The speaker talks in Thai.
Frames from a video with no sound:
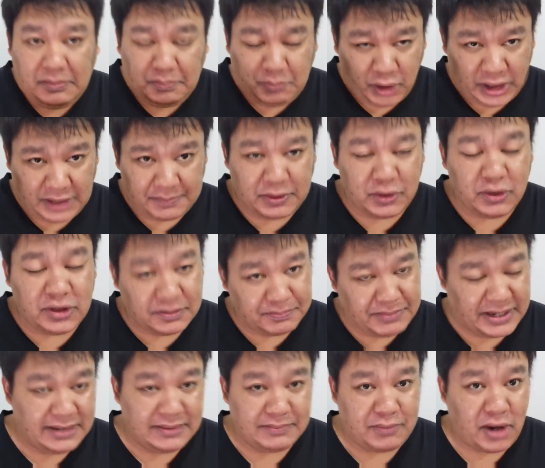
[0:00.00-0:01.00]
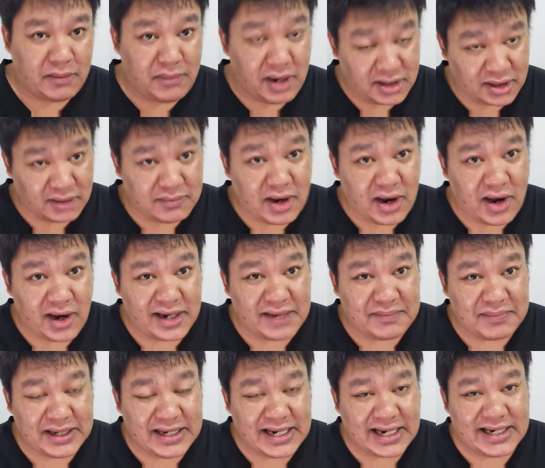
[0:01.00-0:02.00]
พลเอกประยุทธ์ยังเป็นผบทบใน
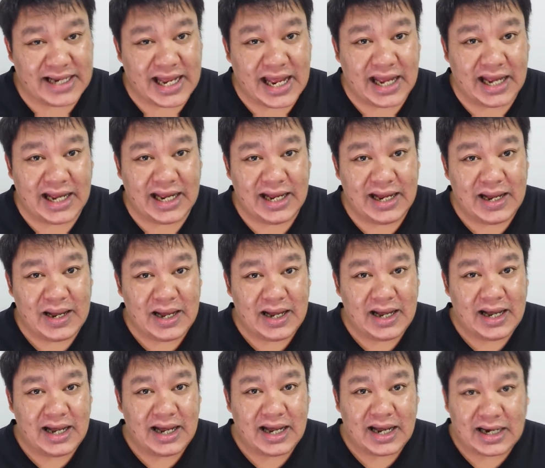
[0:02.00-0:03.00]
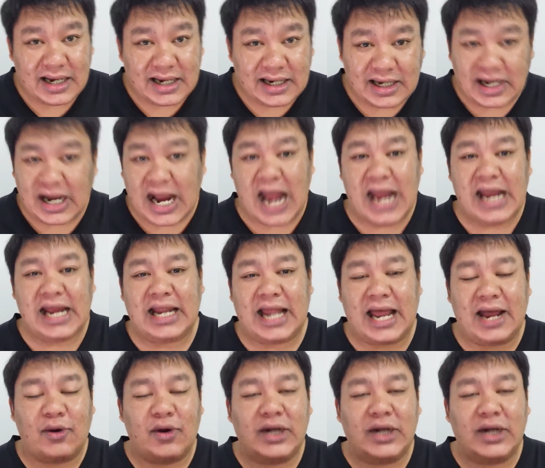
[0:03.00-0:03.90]
ปีนั้นนะใครหลายค